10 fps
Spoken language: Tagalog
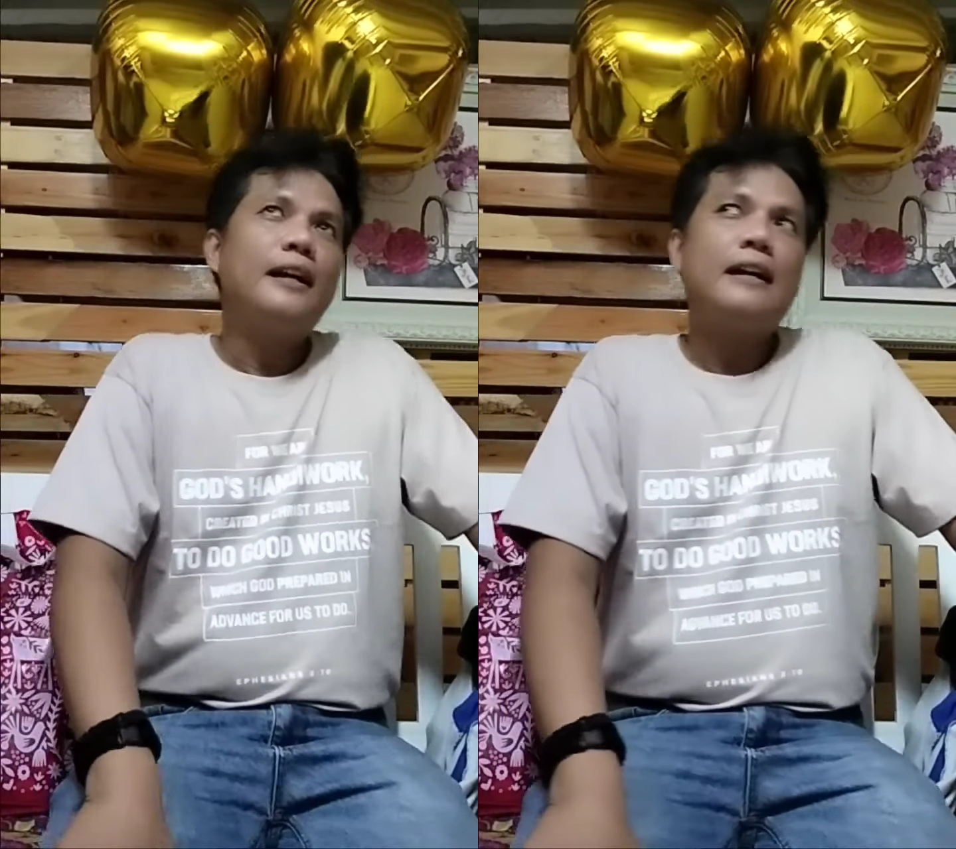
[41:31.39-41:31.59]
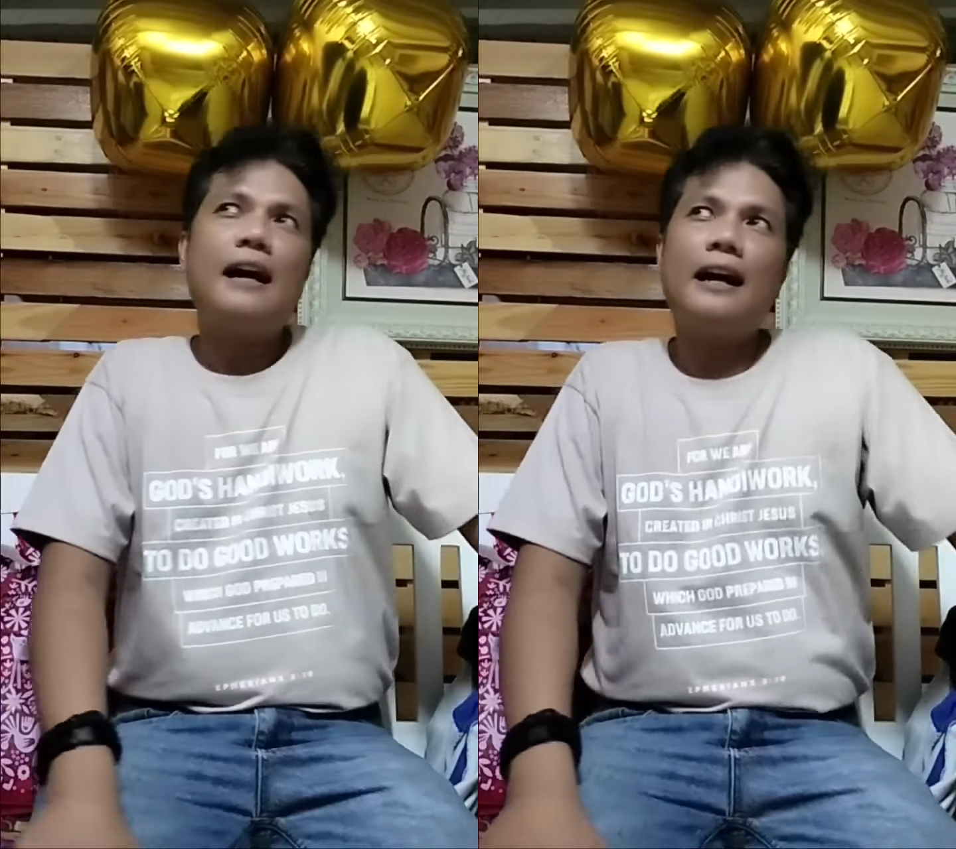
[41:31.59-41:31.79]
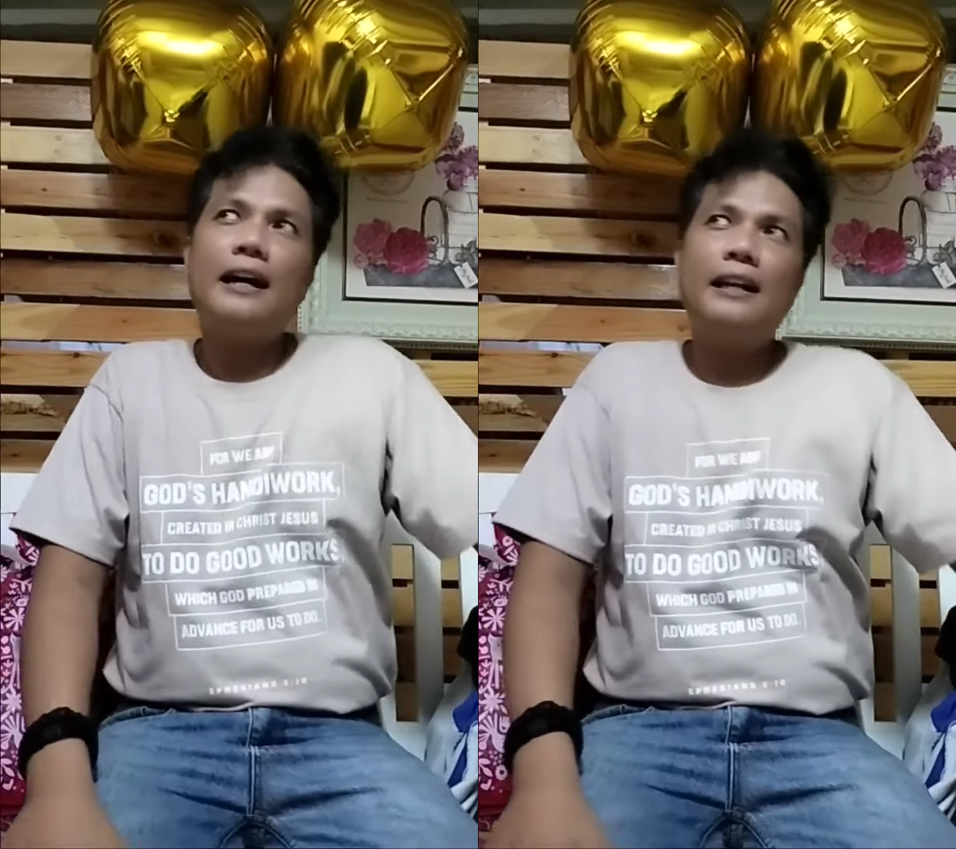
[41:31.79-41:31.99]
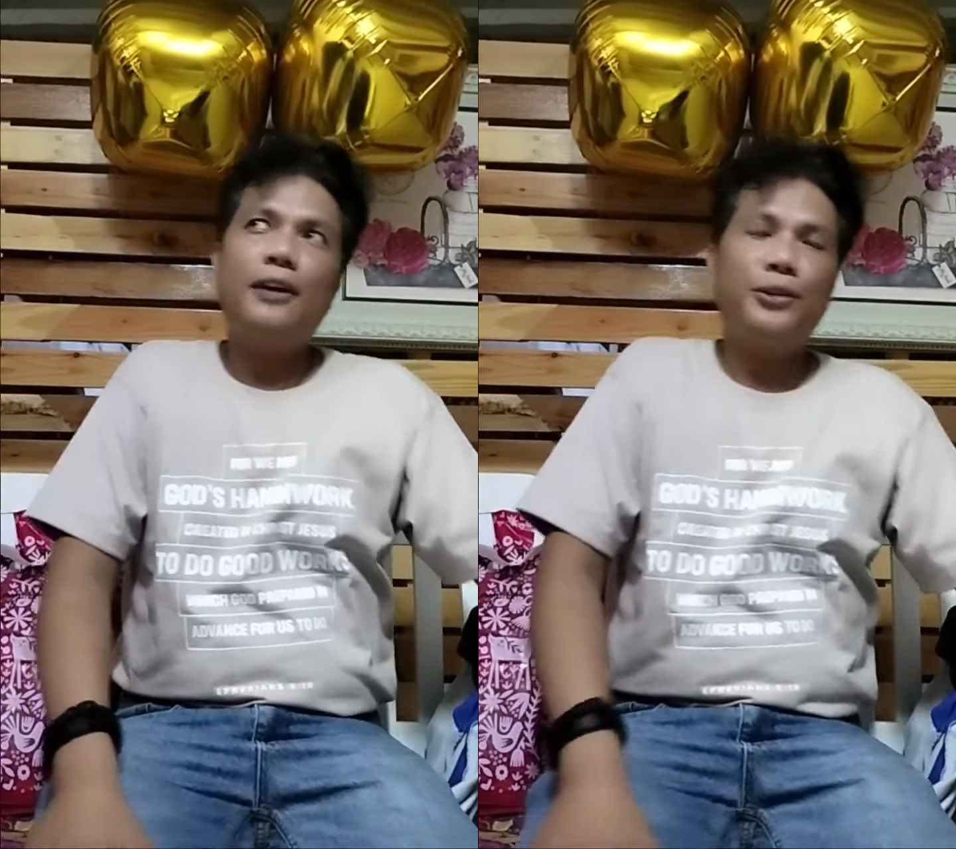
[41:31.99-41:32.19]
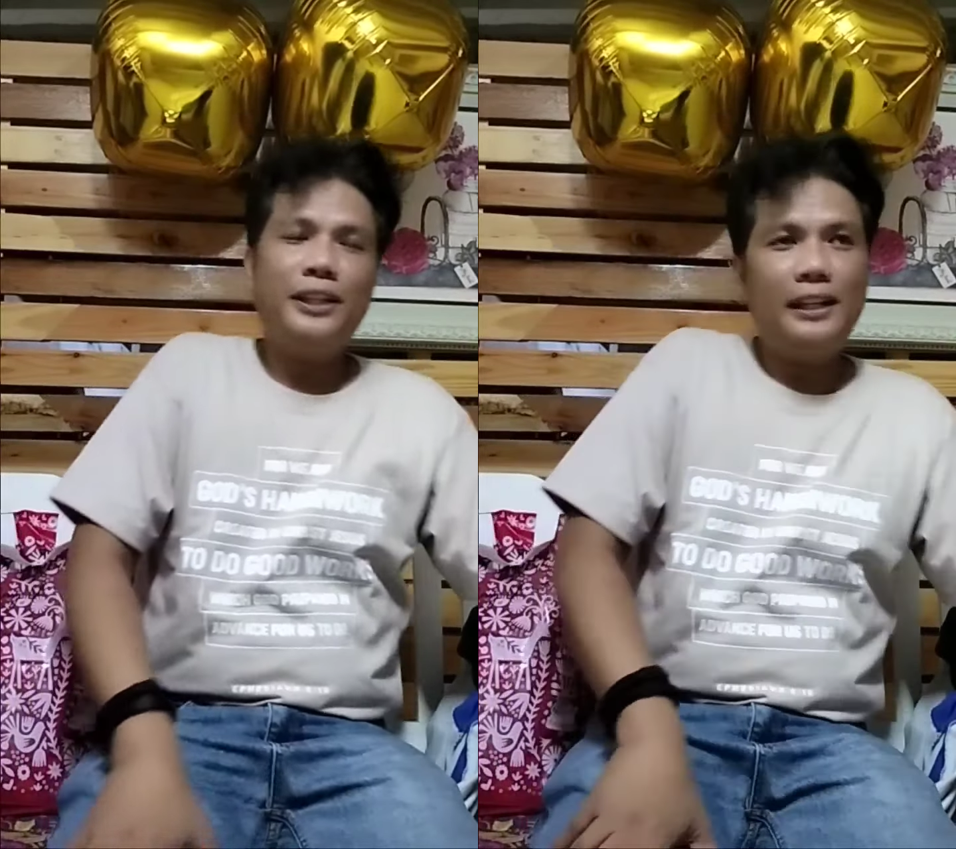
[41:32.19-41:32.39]
akala ko
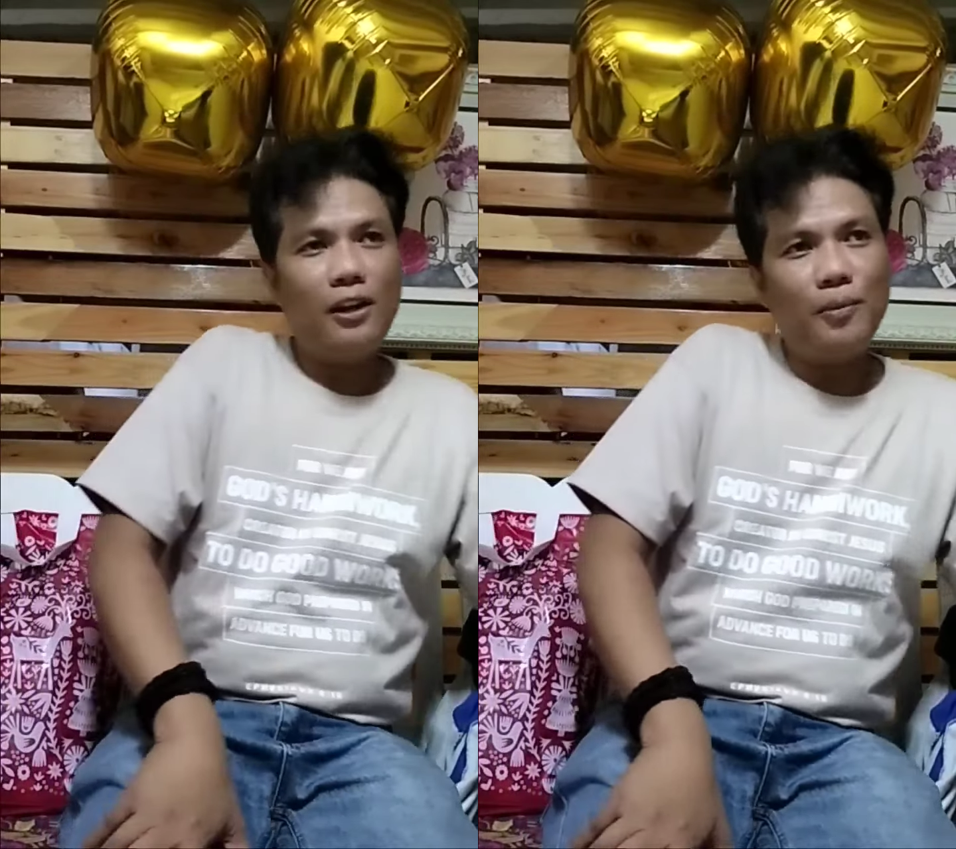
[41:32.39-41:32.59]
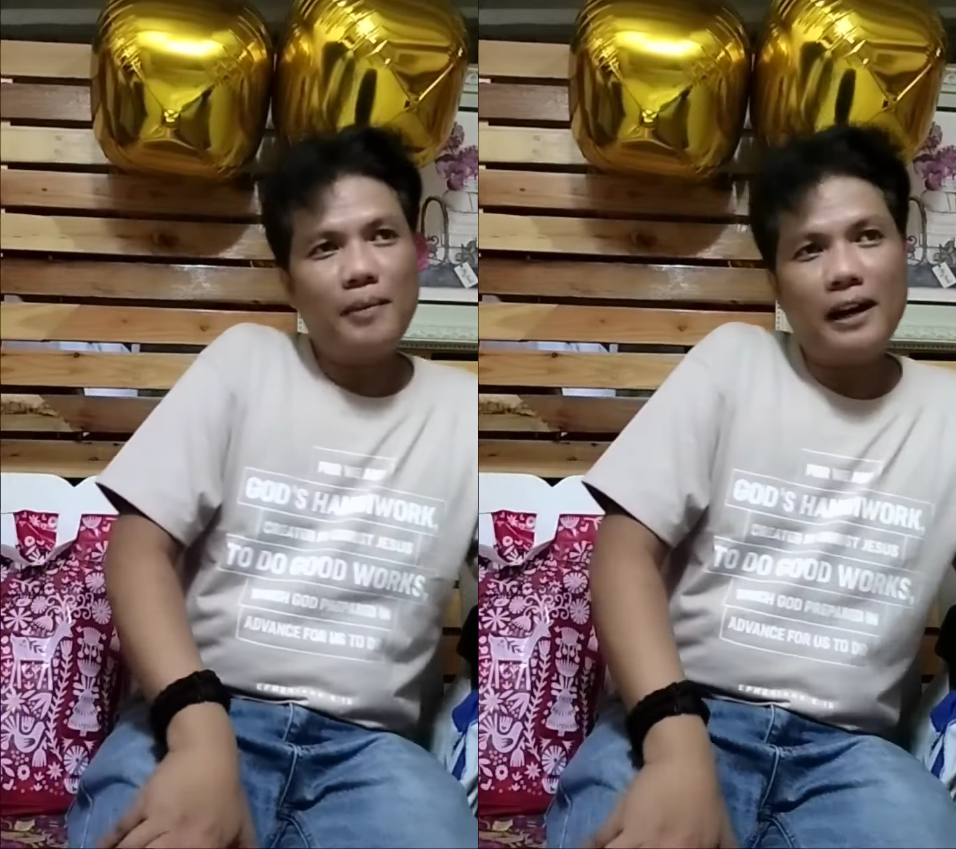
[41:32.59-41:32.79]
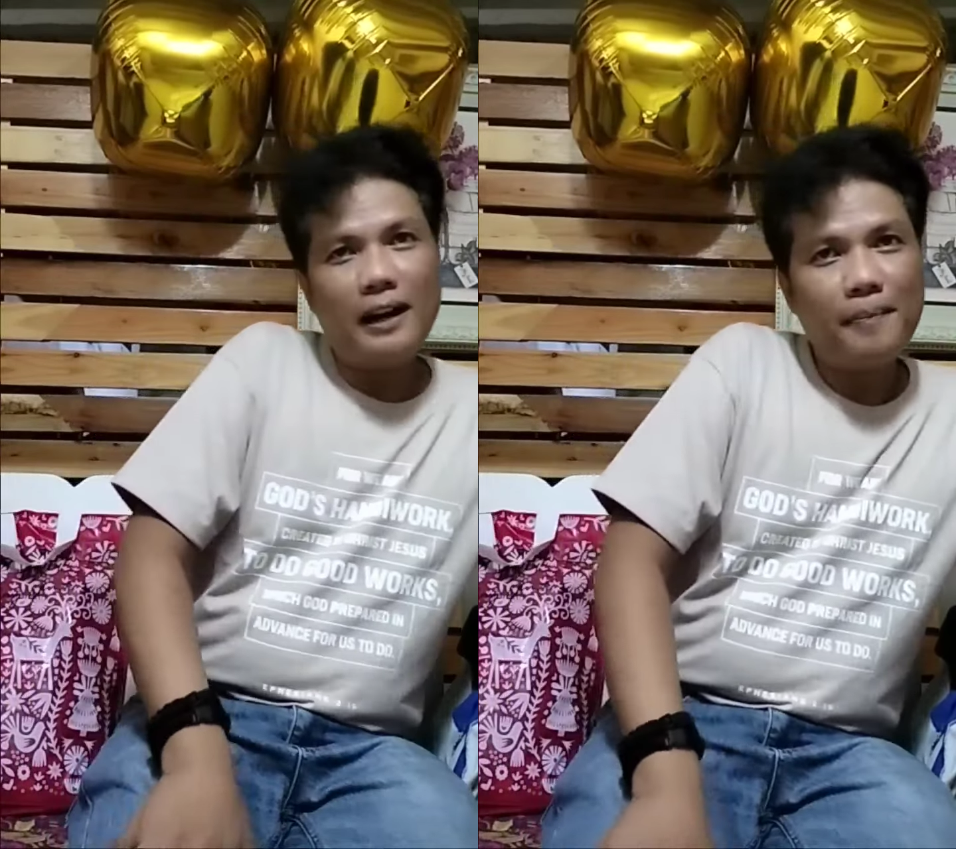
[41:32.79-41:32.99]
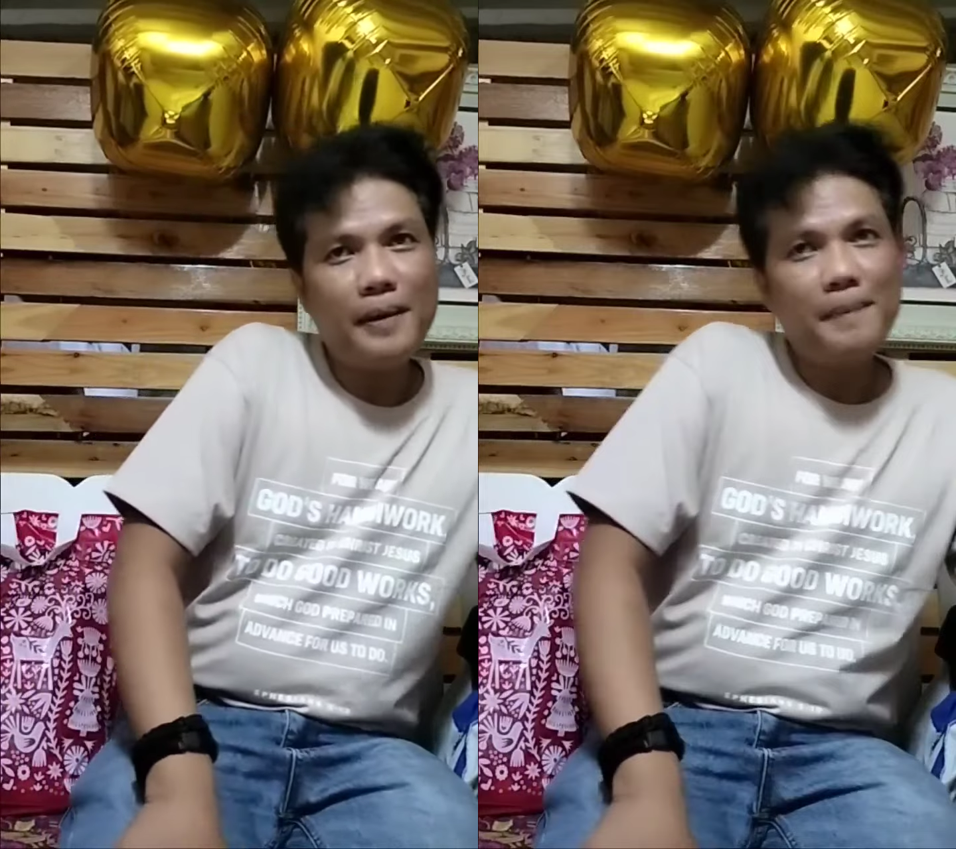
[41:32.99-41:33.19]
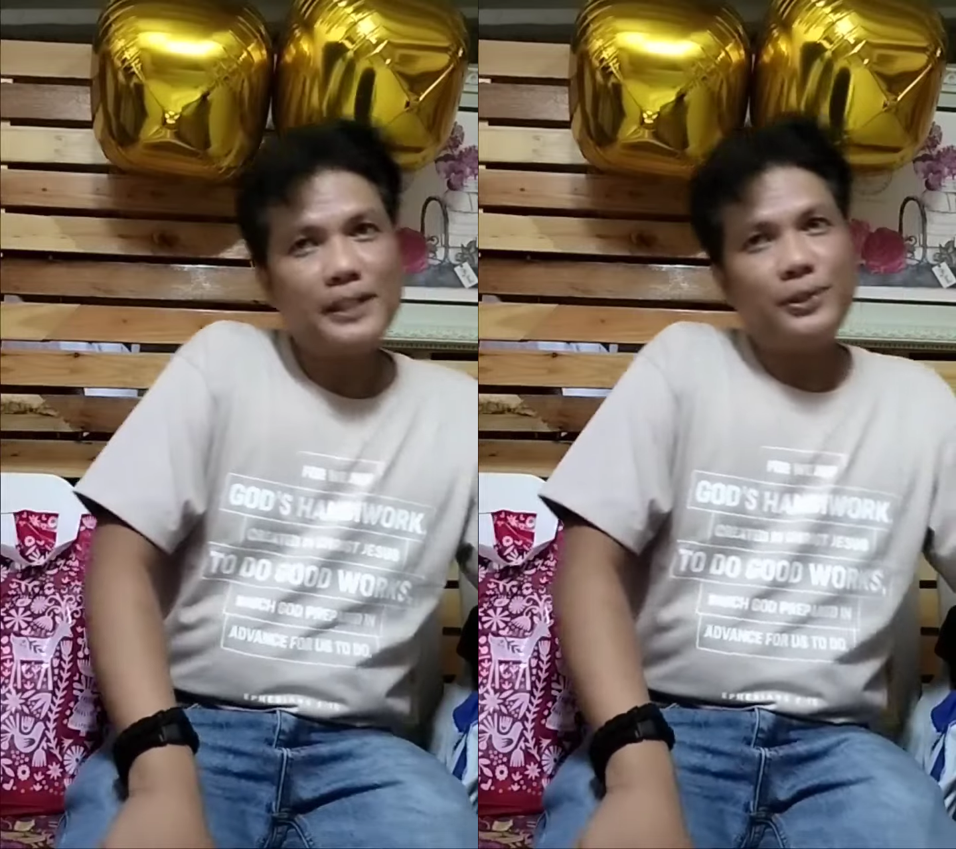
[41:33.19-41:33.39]
hindi na ako
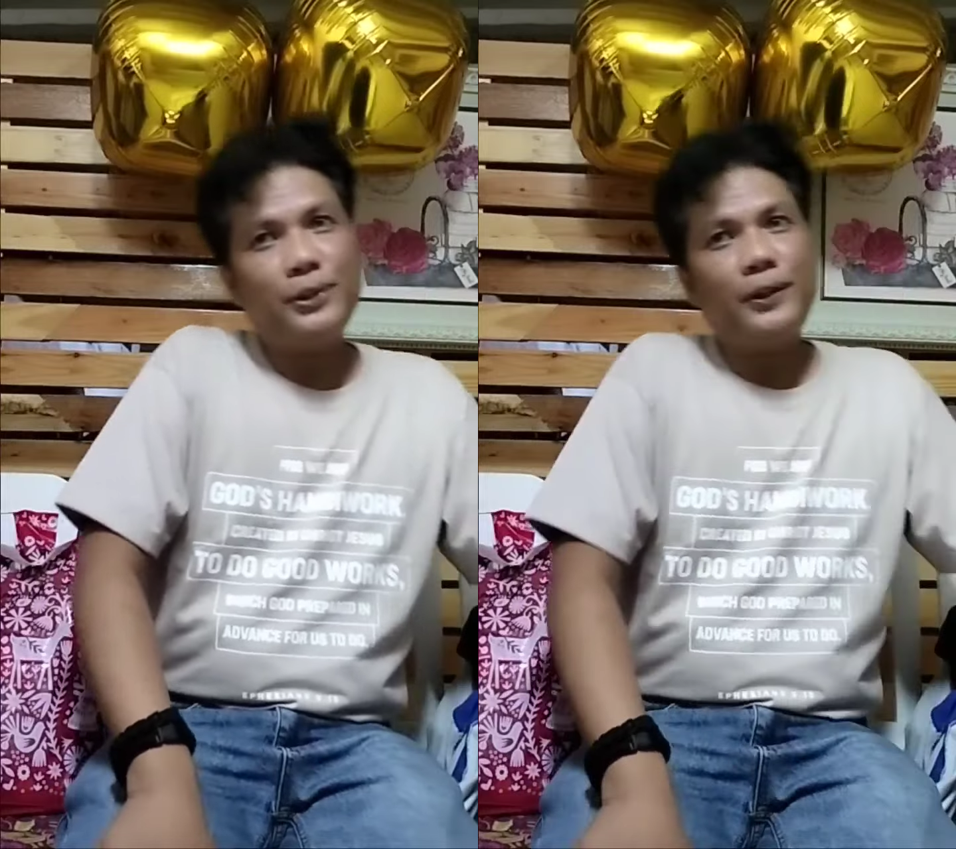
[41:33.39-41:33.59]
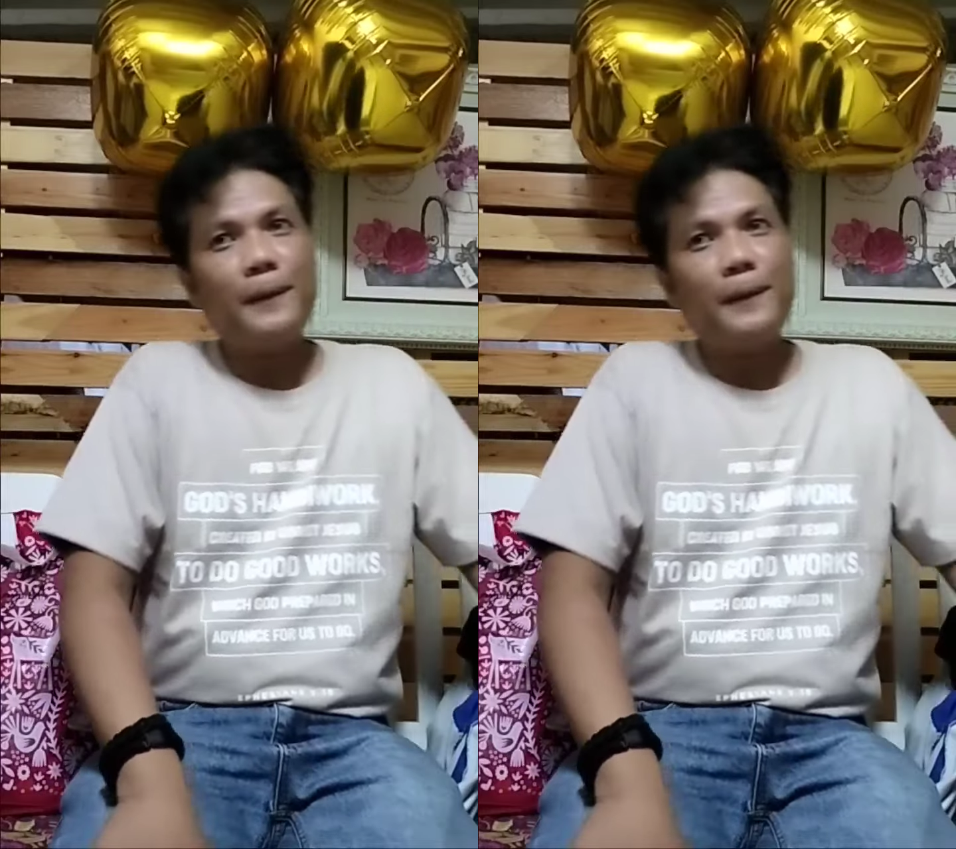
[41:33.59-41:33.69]
makakapagpastor.